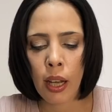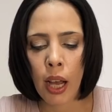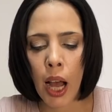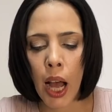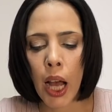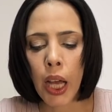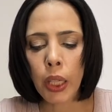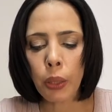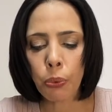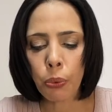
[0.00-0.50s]

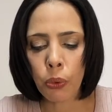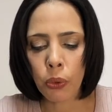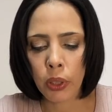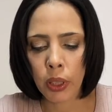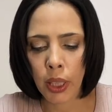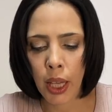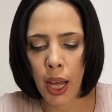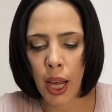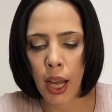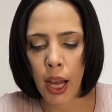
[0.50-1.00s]
iPhone
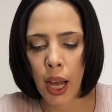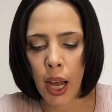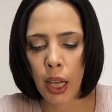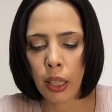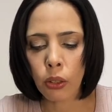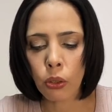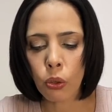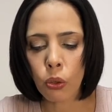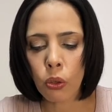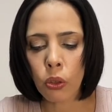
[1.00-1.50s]
や
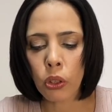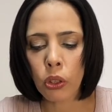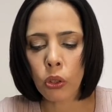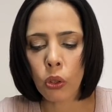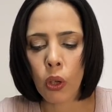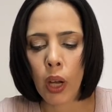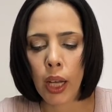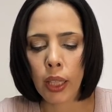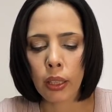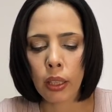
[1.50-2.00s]
Android
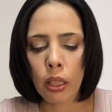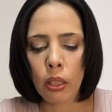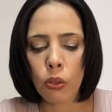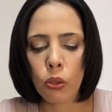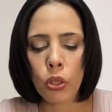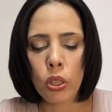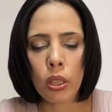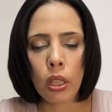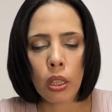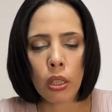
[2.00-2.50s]
を
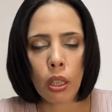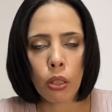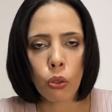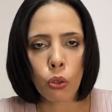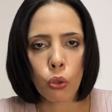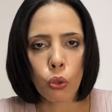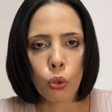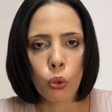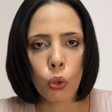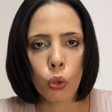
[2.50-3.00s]
ハッキングしていたと
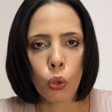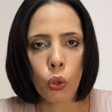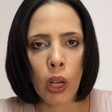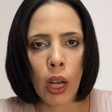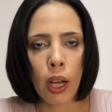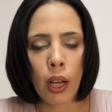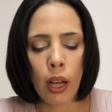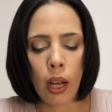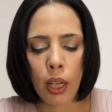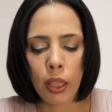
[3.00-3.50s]
いうことが
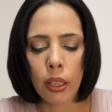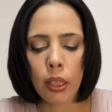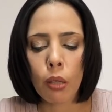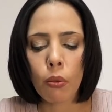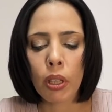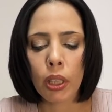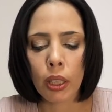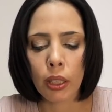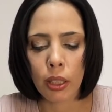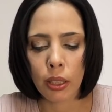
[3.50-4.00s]
あった
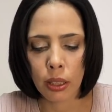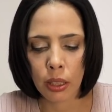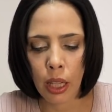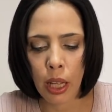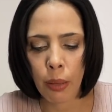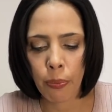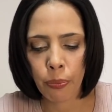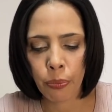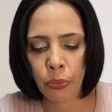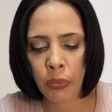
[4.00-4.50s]
わけです
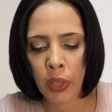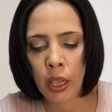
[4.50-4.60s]
ね。